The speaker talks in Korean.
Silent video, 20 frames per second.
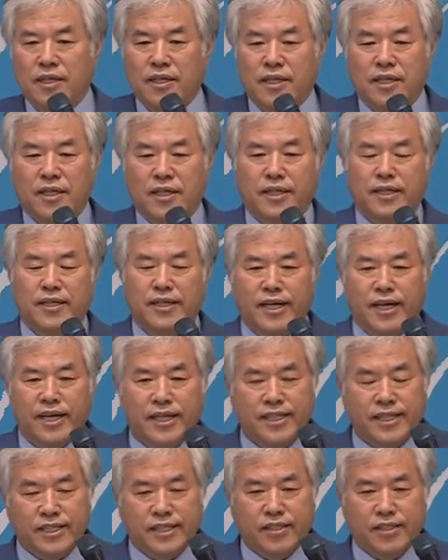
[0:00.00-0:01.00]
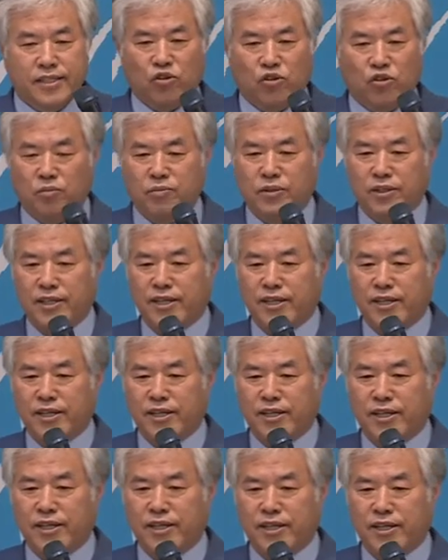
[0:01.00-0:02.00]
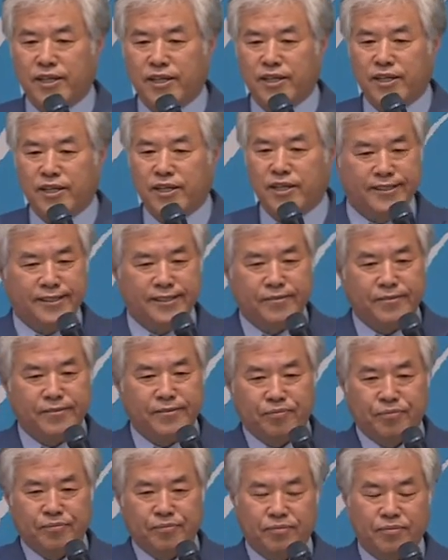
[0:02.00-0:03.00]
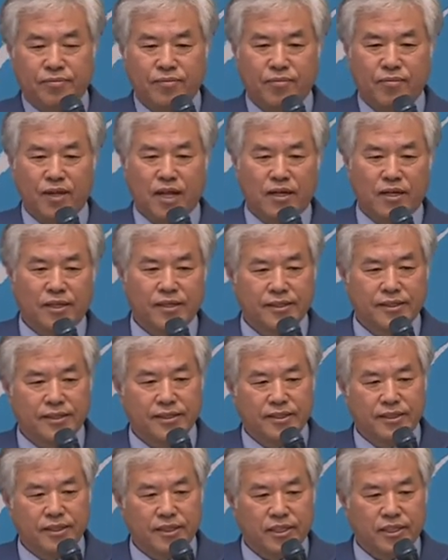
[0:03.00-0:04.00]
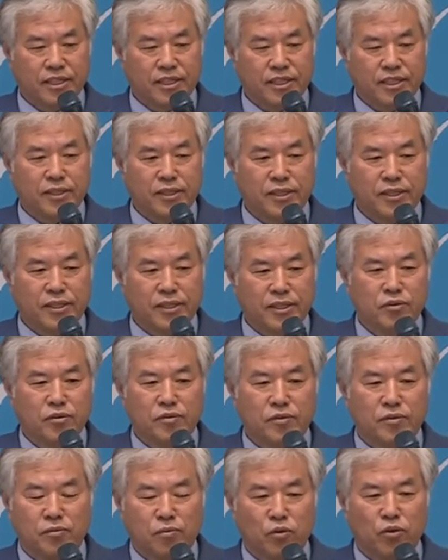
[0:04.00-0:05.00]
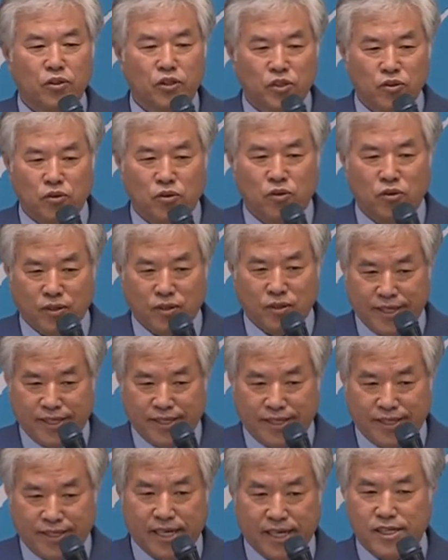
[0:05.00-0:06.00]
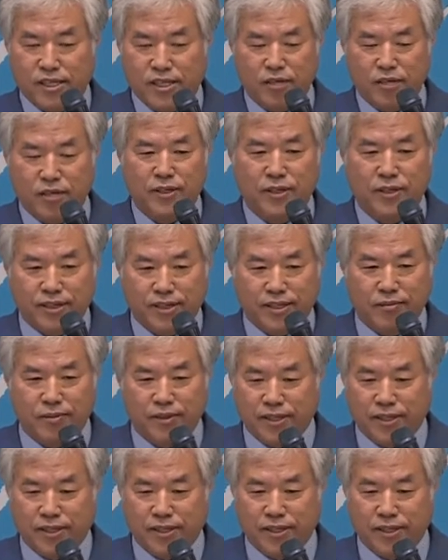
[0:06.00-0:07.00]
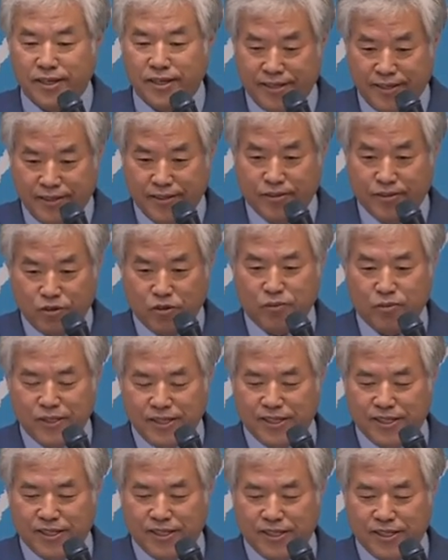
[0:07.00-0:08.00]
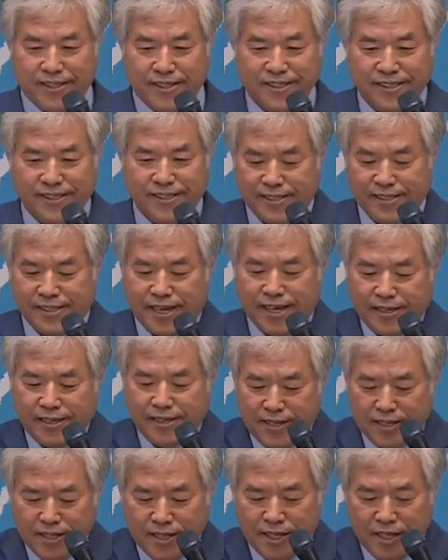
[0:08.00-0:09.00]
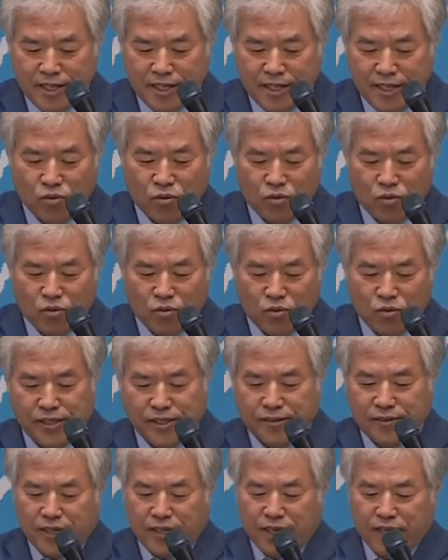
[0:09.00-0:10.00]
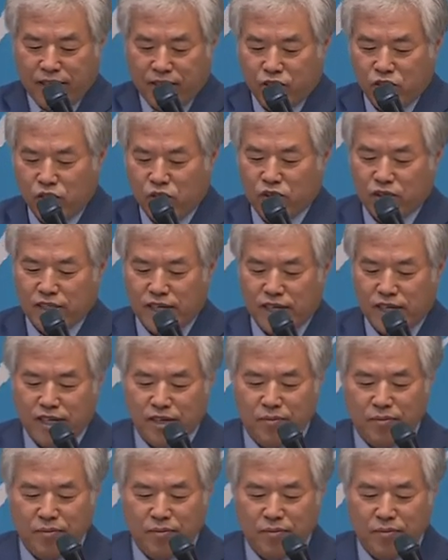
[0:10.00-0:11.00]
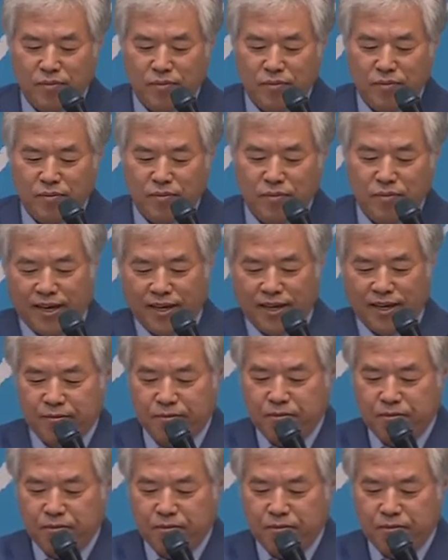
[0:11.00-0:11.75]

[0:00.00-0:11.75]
이건 내가 조금 더 있다가 내가 저기 저 차명진 의원을 님 모시고 잠깐 설명을 들으면 돼. 조금 있다가. 자, 우선은 내가 교역자를 임명해야 됩니다.